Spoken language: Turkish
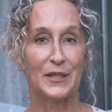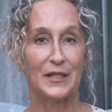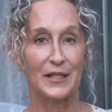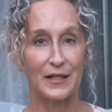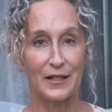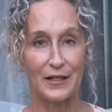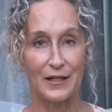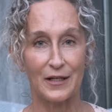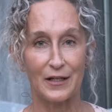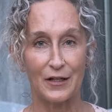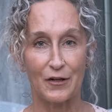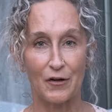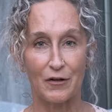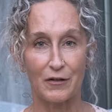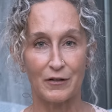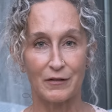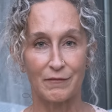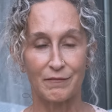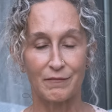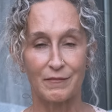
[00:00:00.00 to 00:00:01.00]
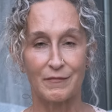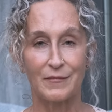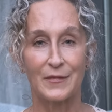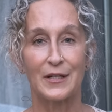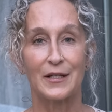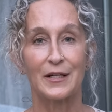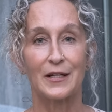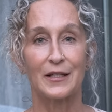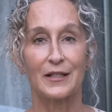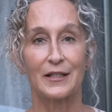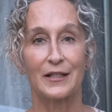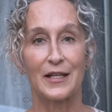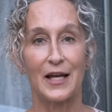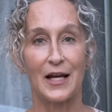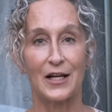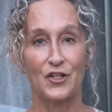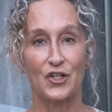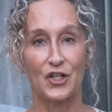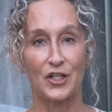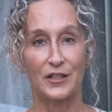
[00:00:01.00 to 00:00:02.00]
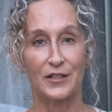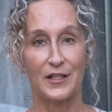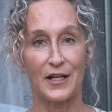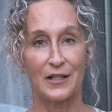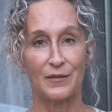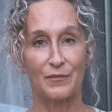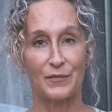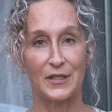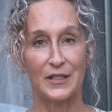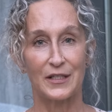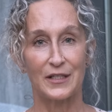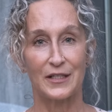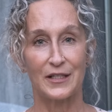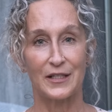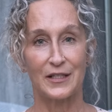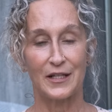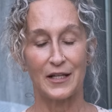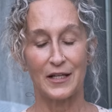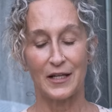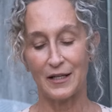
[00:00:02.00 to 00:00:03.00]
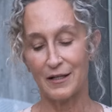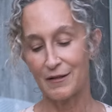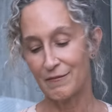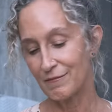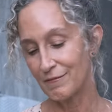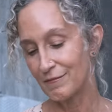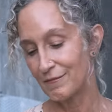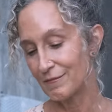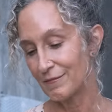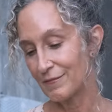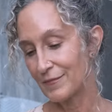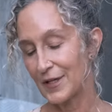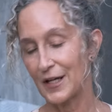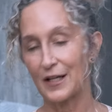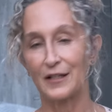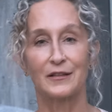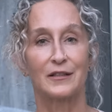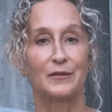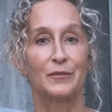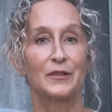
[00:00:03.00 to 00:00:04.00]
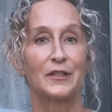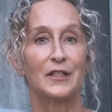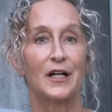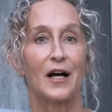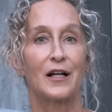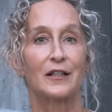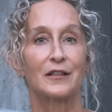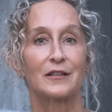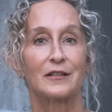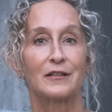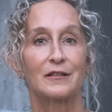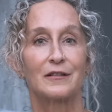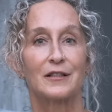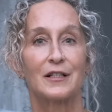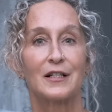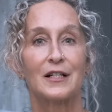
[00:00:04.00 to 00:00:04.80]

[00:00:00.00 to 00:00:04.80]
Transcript: bir kenara koy. Gerçekten bildiğine adımını at.